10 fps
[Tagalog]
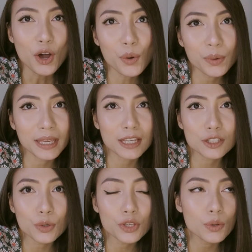Okay,
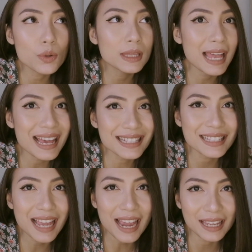so yung
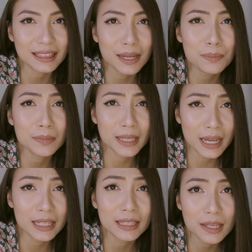last item
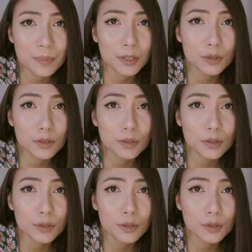na hindi pa